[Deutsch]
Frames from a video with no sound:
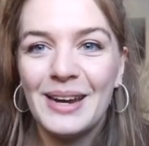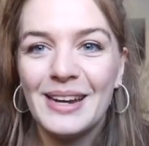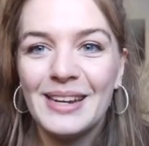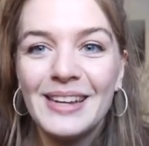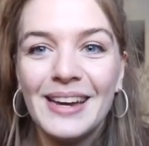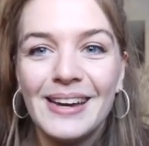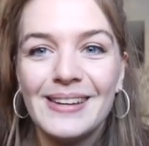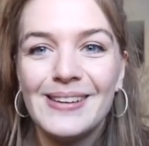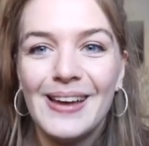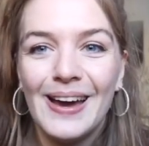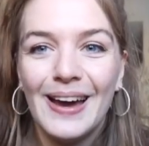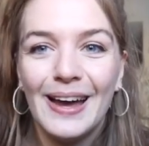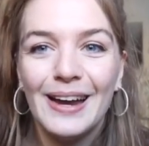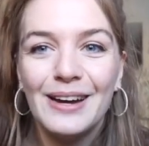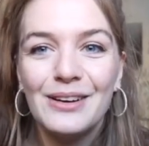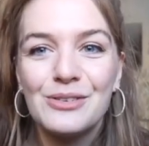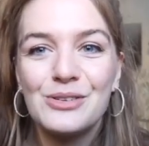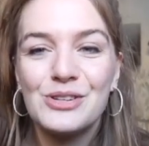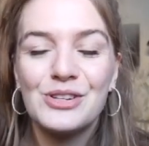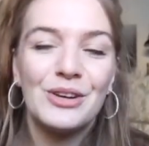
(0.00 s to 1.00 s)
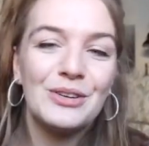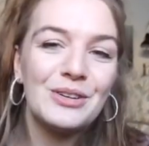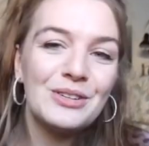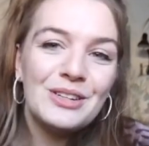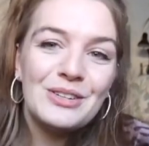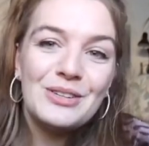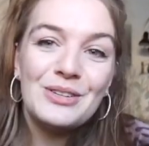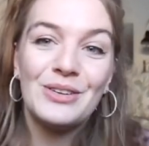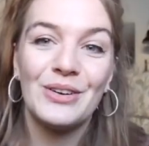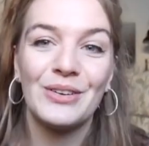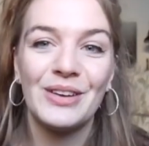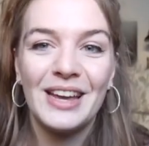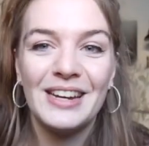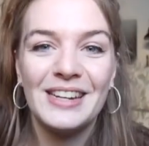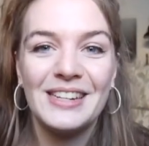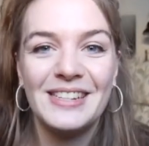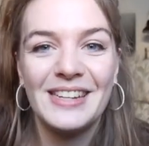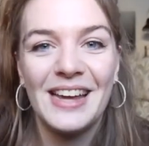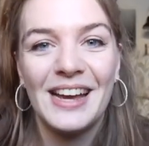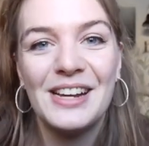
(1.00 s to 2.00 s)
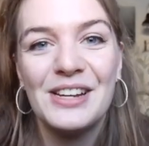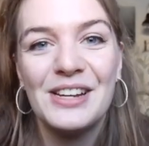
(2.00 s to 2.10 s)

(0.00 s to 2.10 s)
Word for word: Ja, ich möchte, dass dieser Augenblick,